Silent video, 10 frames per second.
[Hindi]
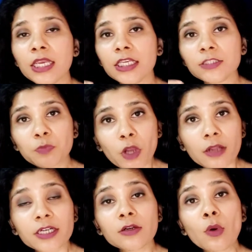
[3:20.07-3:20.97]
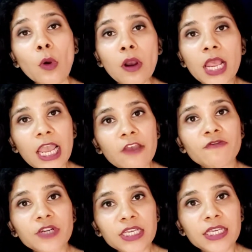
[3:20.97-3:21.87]
इस प्रोडक्ट को
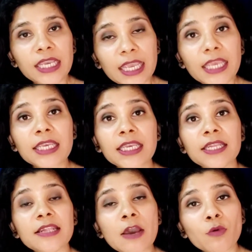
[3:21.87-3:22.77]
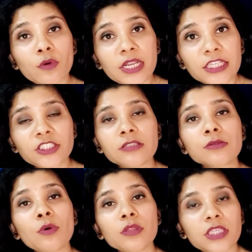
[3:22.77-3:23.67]
एफ डी ए की रेगुलेशन
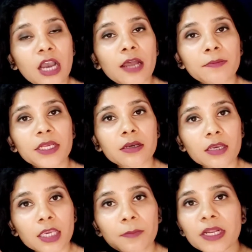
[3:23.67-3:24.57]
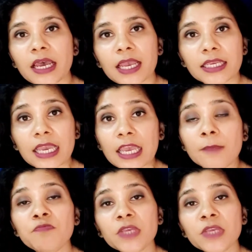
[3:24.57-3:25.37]
को ध्यान में रख के बनाया गया है